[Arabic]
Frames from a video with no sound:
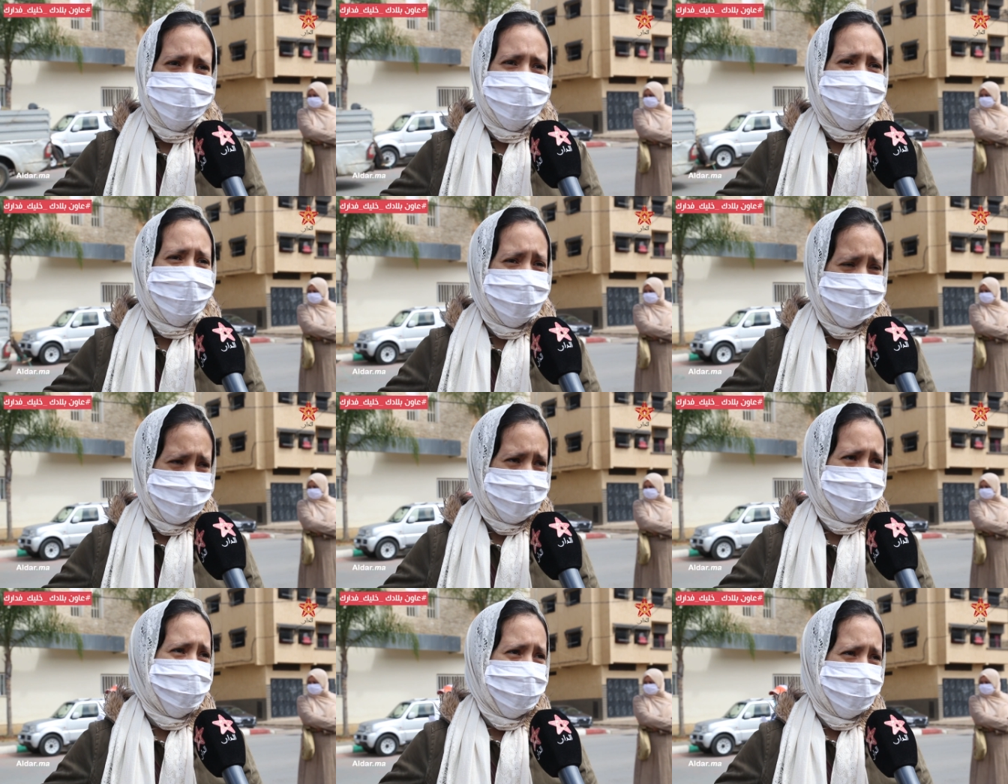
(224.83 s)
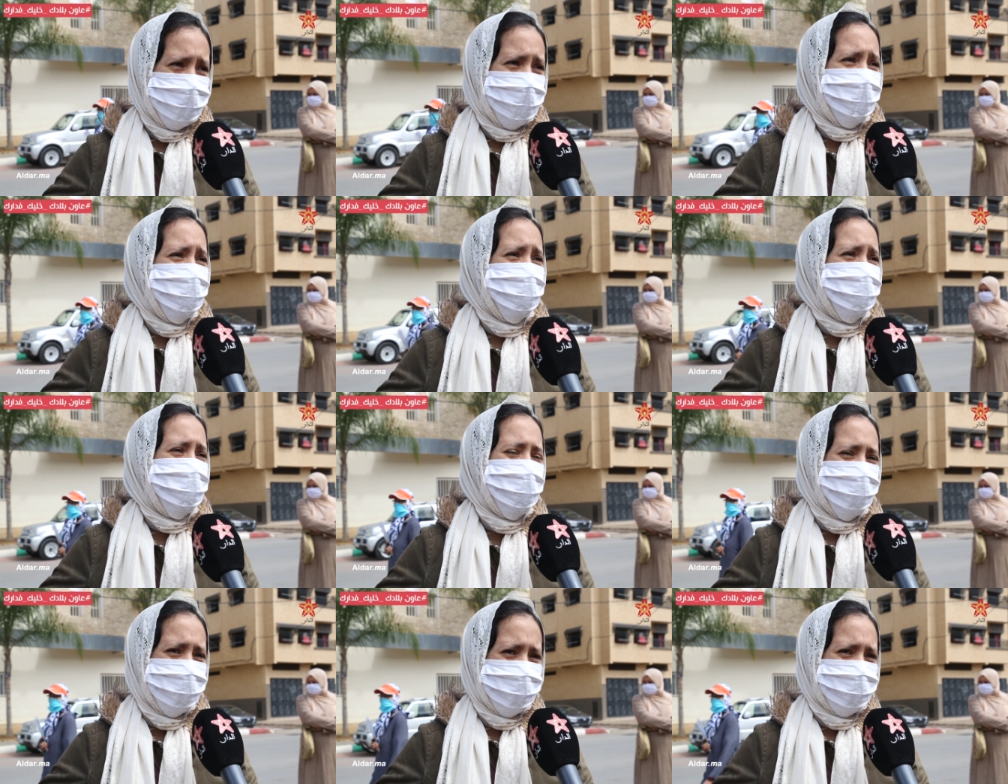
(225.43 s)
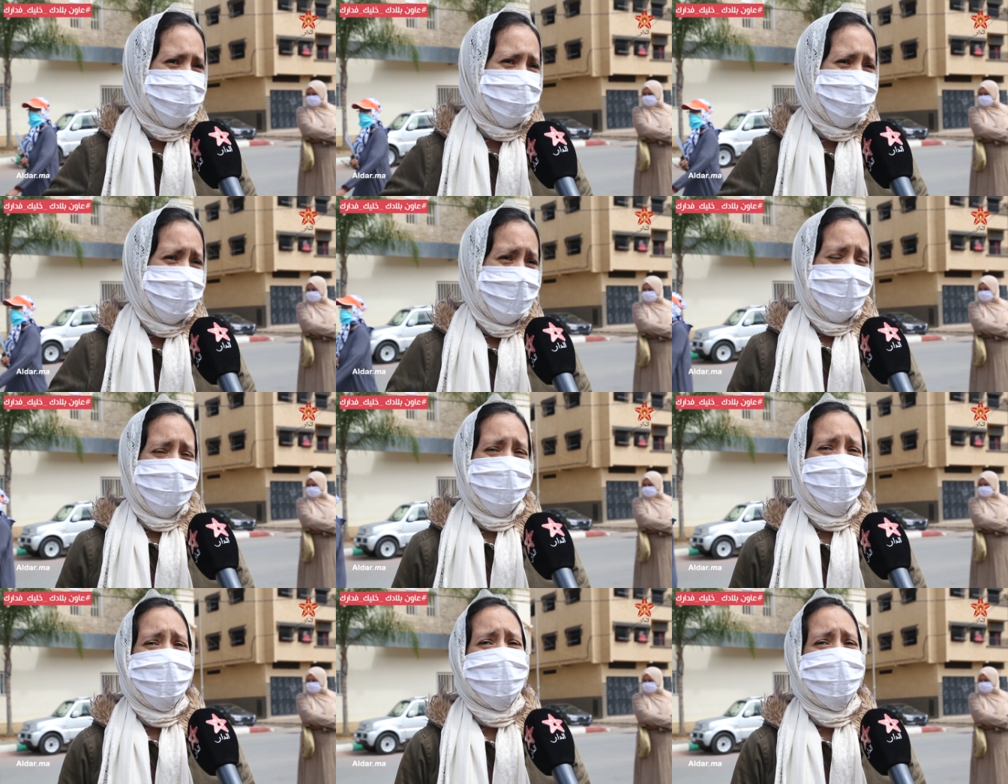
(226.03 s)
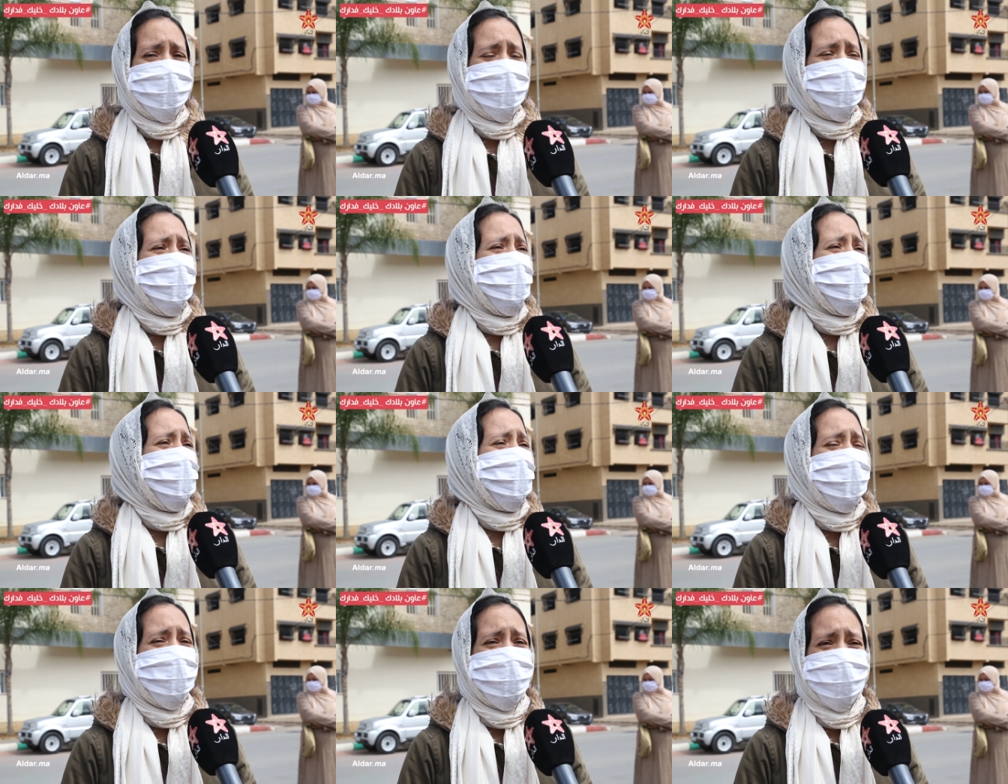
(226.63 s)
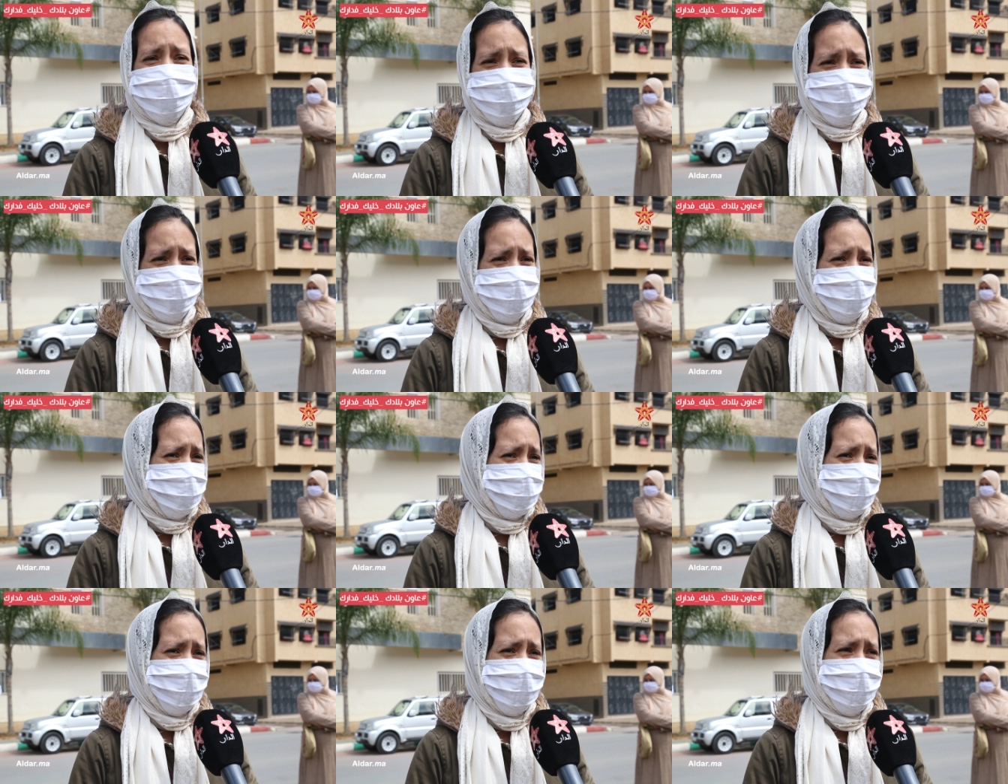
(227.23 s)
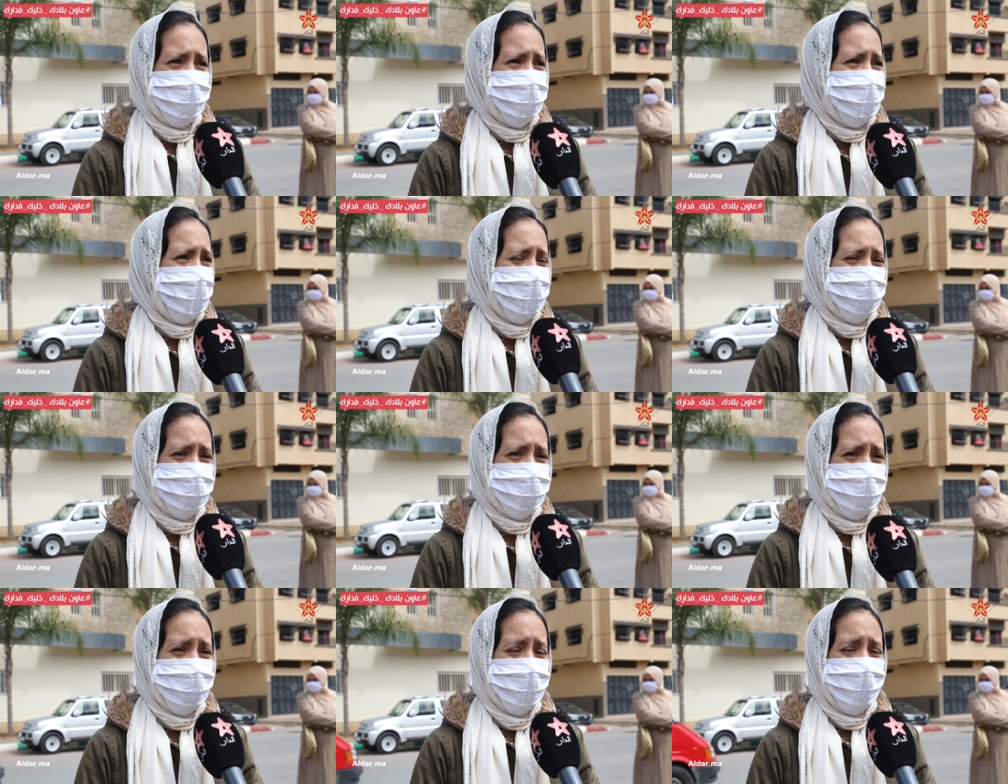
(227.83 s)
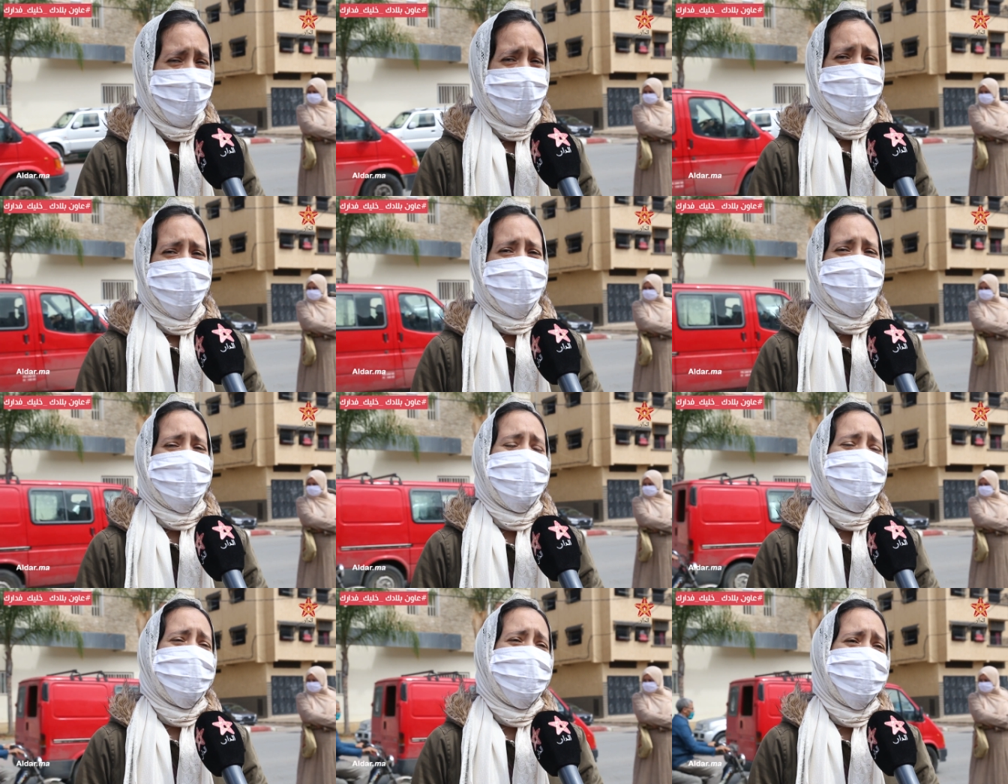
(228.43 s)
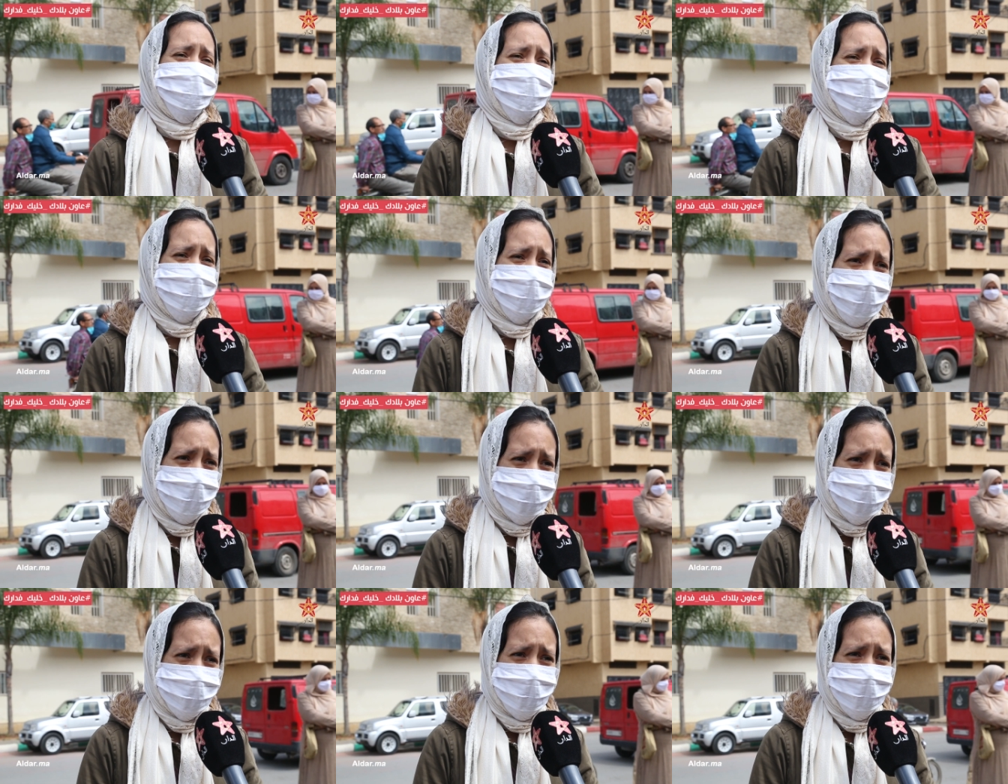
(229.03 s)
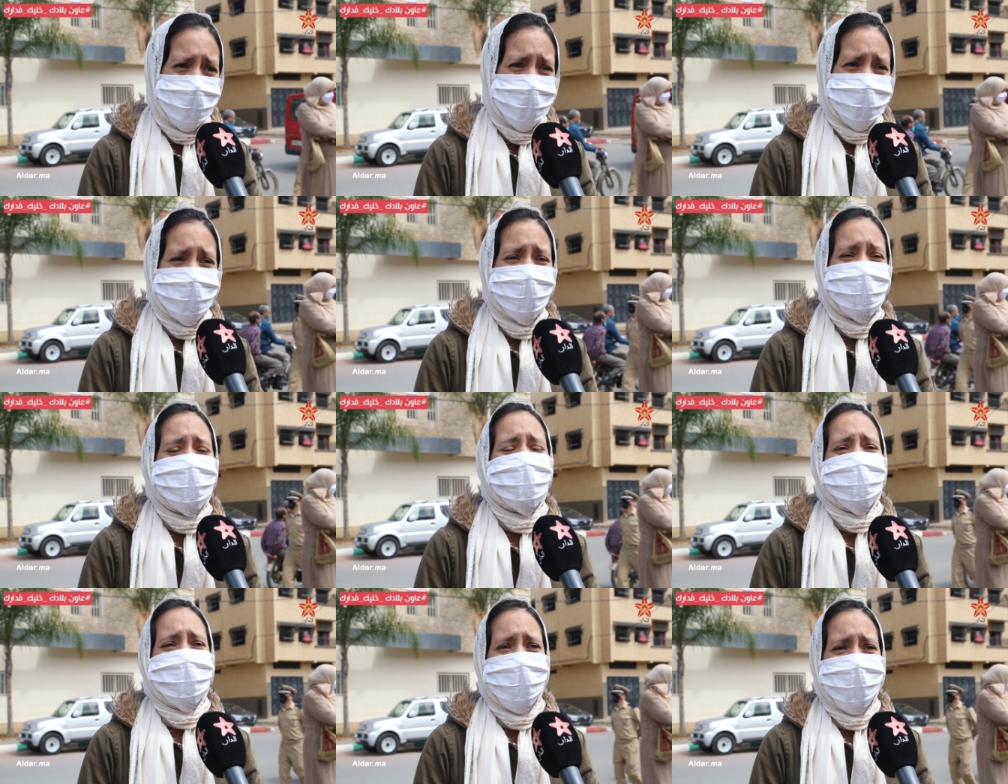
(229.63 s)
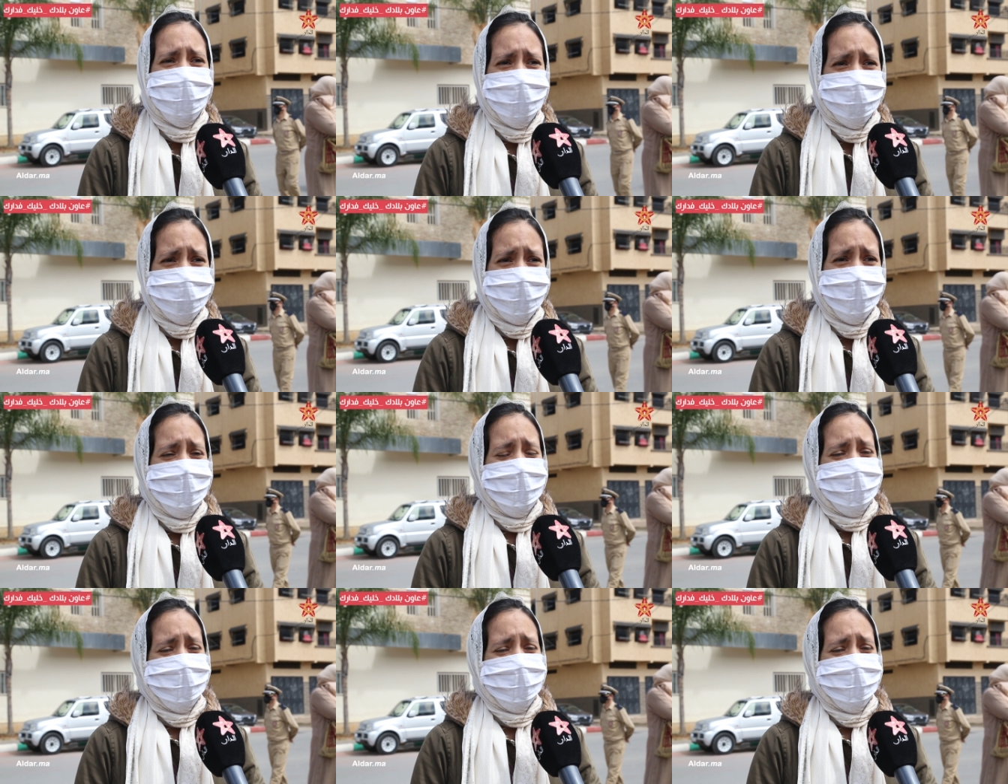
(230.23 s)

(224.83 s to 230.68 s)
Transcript: راه طردونا راه شبه طرد ملي كيقول لك راه ما كاينش اللي يتكلم معاكم وراه الممثل القانوني اللي ذاك النهار